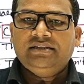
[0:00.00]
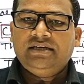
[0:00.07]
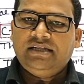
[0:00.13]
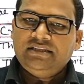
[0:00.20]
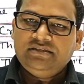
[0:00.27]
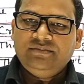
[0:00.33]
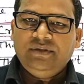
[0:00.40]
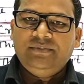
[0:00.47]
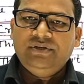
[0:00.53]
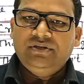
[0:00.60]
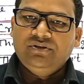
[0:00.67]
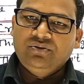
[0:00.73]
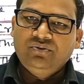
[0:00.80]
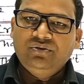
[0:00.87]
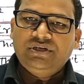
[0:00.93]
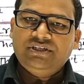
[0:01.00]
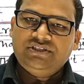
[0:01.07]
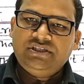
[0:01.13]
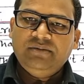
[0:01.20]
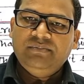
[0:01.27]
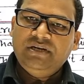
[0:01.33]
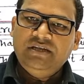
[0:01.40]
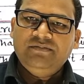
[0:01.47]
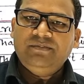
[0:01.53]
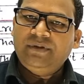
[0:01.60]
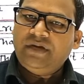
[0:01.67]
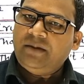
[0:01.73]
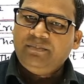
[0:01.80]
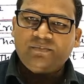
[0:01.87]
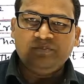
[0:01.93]
है अर्थात इसमें भी रूट स्टेम लीफ
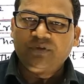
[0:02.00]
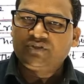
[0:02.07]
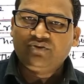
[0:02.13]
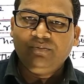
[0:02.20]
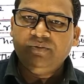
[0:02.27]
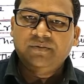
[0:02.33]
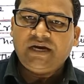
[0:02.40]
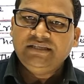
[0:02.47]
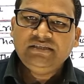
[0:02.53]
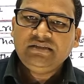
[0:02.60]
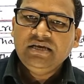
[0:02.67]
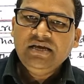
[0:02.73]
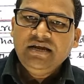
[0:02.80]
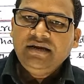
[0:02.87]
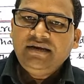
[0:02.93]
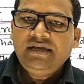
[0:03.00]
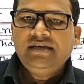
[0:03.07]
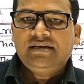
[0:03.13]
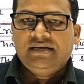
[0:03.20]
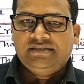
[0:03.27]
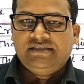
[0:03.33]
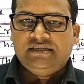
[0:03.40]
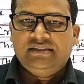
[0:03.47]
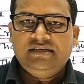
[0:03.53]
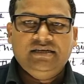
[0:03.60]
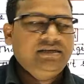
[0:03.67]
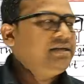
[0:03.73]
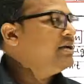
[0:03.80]
में आप इसको विभाजित नहीं कर सकते